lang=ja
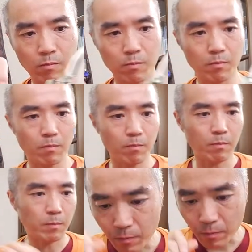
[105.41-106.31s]
う
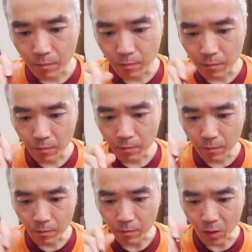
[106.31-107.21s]

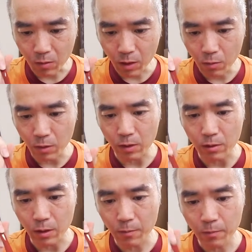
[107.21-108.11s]
ん、うん、このとこで
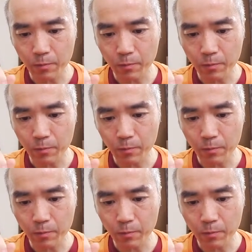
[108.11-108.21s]
すね。